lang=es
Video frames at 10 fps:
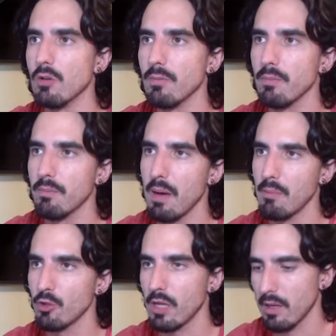
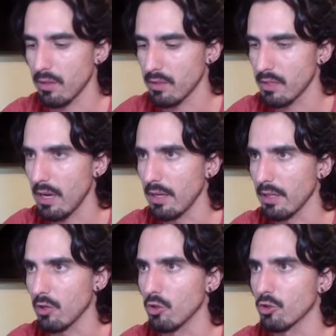vamos a necesitar
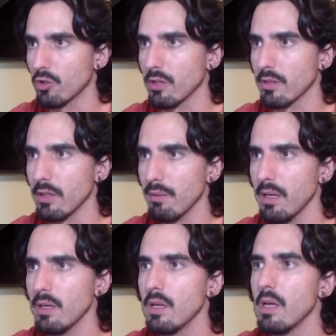el host
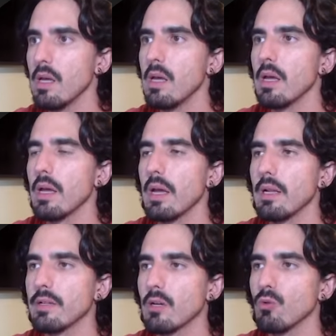DB, el
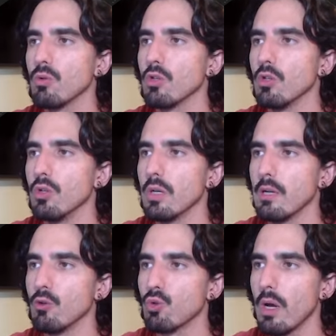segundo
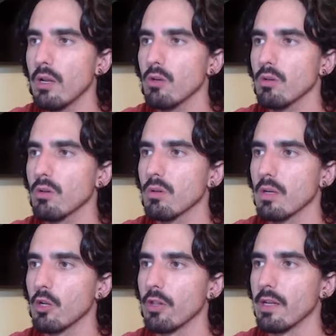el usuario,
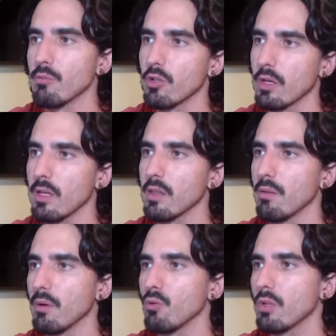lo tenemos aquí en
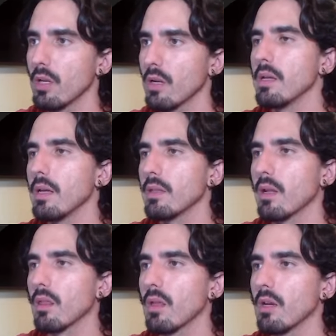DBUser, y el
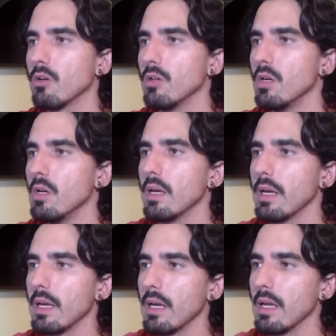tercero
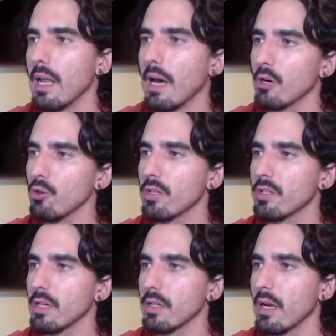eh, la
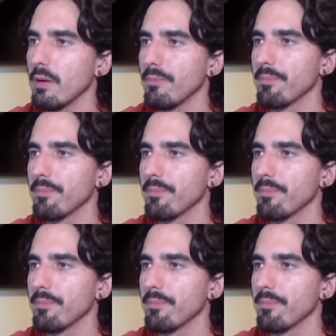contraseña